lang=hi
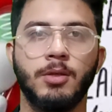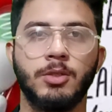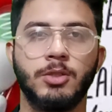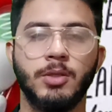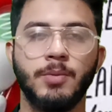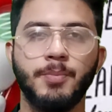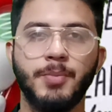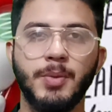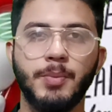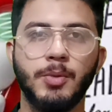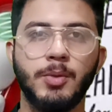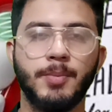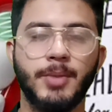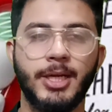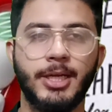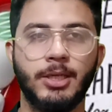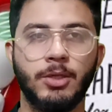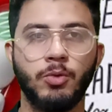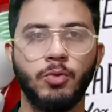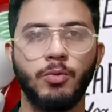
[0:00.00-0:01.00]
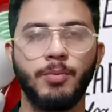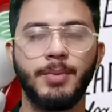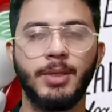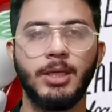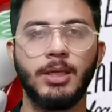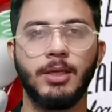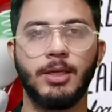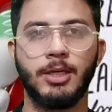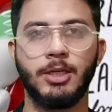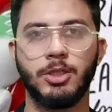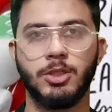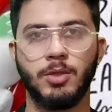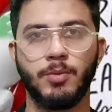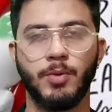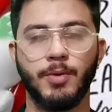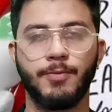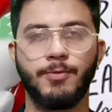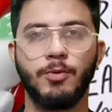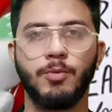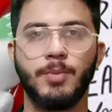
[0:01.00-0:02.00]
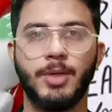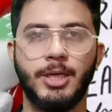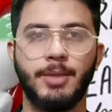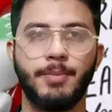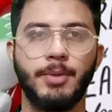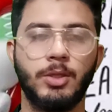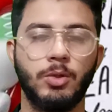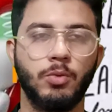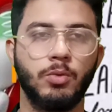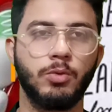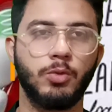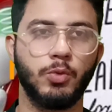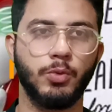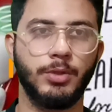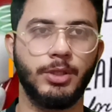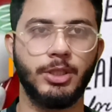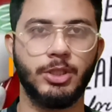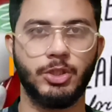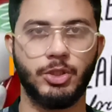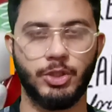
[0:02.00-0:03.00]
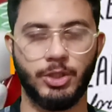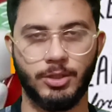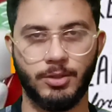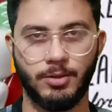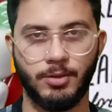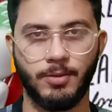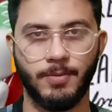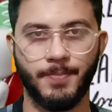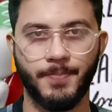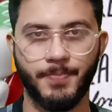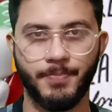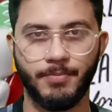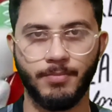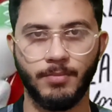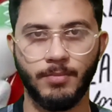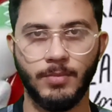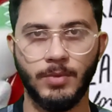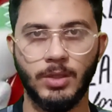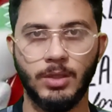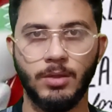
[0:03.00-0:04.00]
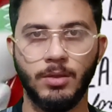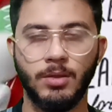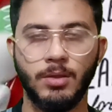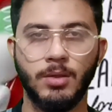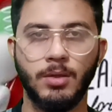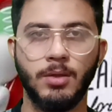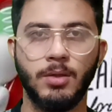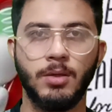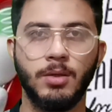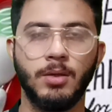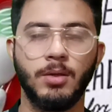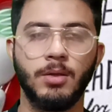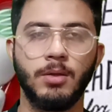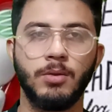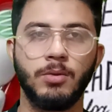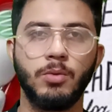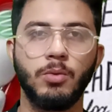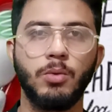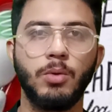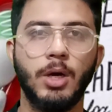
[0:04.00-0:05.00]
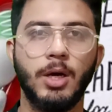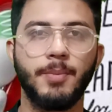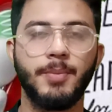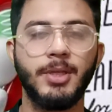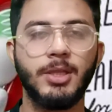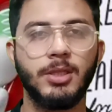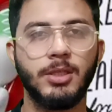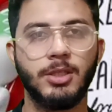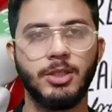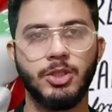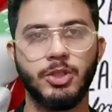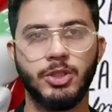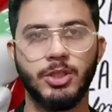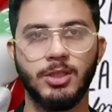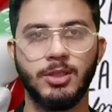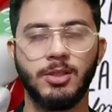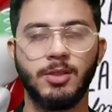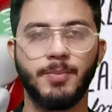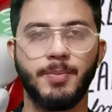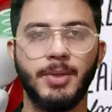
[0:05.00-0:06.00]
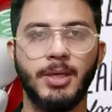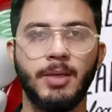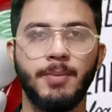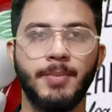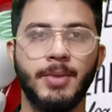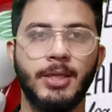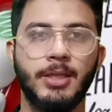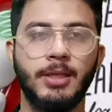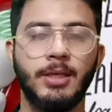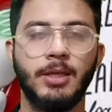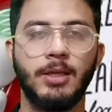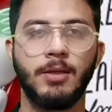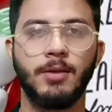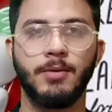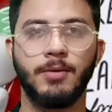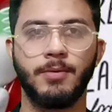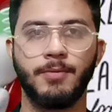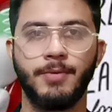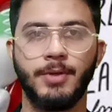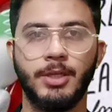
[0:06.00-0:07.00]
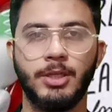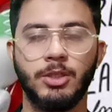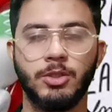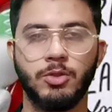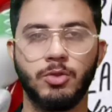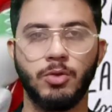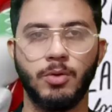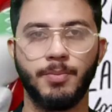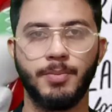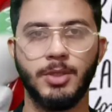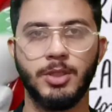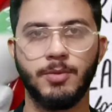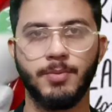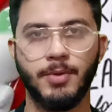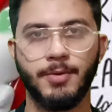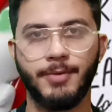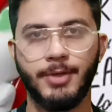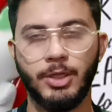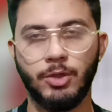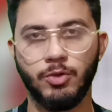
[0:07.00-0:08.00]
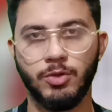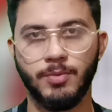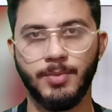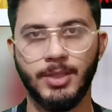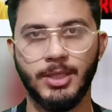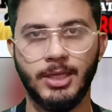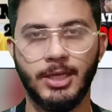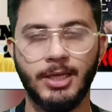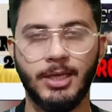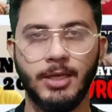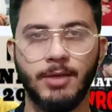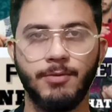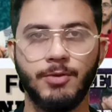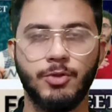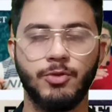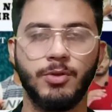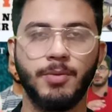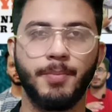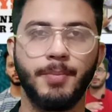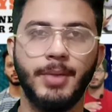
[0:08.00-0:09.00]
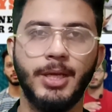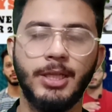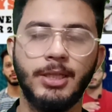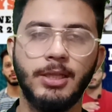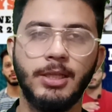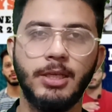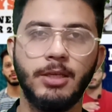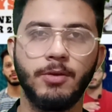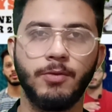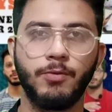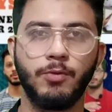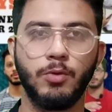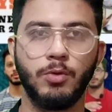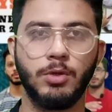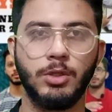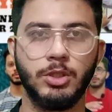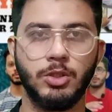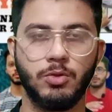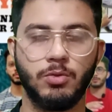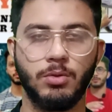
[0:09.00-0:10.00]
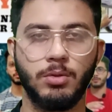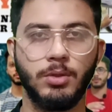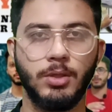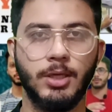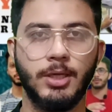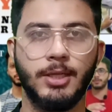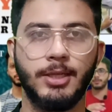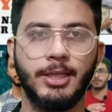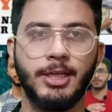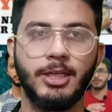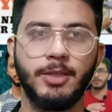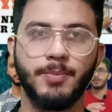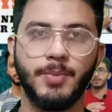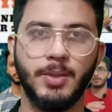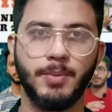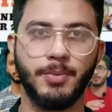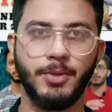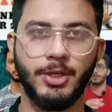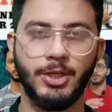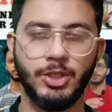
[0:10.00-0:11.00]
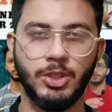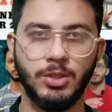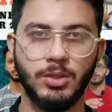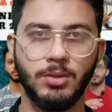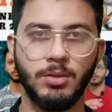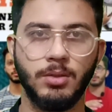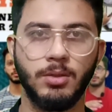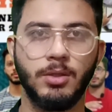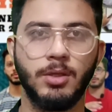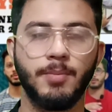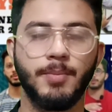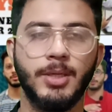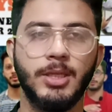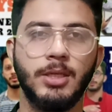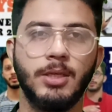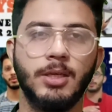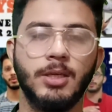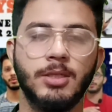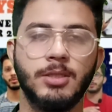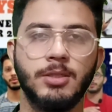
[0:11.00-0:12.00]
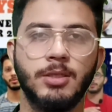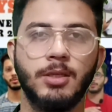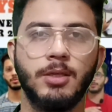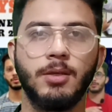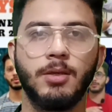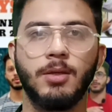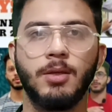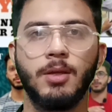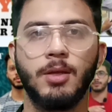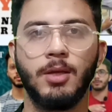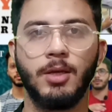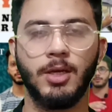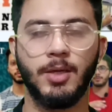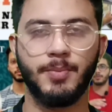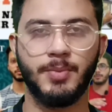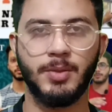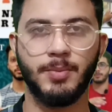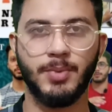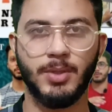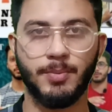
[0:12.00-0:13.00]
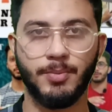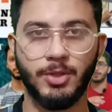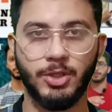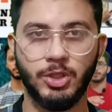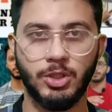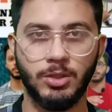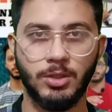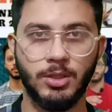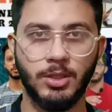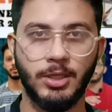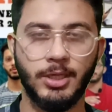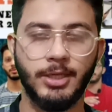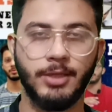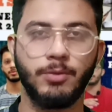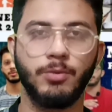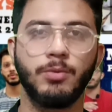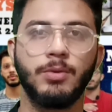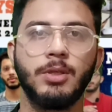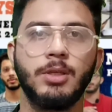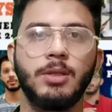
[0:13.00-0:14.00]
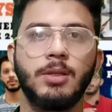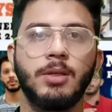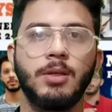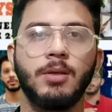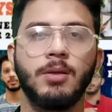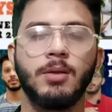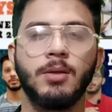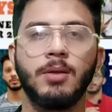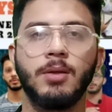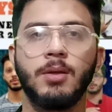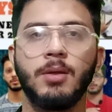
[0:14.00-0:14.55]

Some people might know me and some of you might be new to this channel. तो अभी तक इस चैनल पे मैंने वेरियस टॉपिक्स पर वीडियोस बनाए हैं विच आर मेनली फोकस्ड ऑन नीट प्रिपरेशन कि मैंने कैसे अपनी प्रिपरेशन कंटिन्यू की थी